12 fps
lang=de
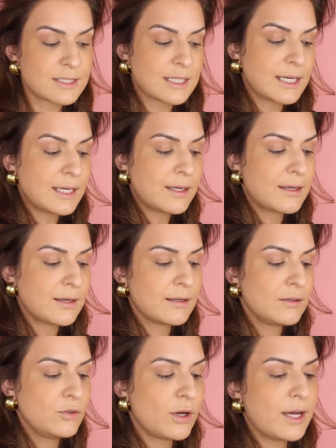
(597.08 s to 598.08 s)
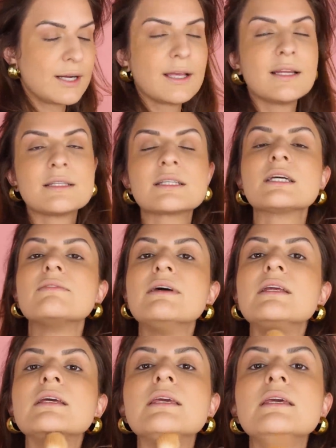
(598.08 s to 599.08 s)
Trick, noch ein kleiner Trick,
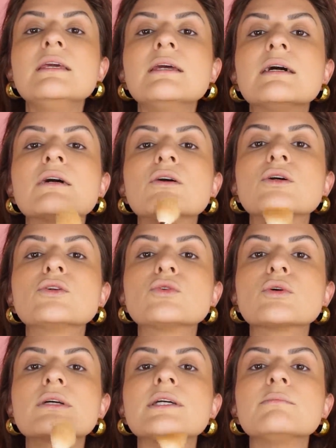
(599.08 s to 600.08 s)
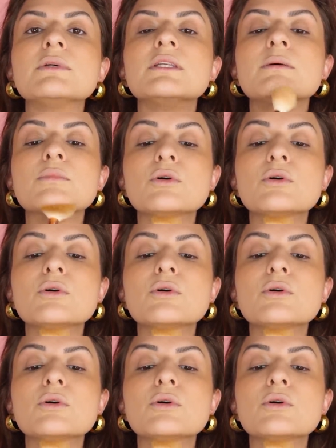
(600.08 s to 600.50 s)
wenn ihr hier konturiert mit einem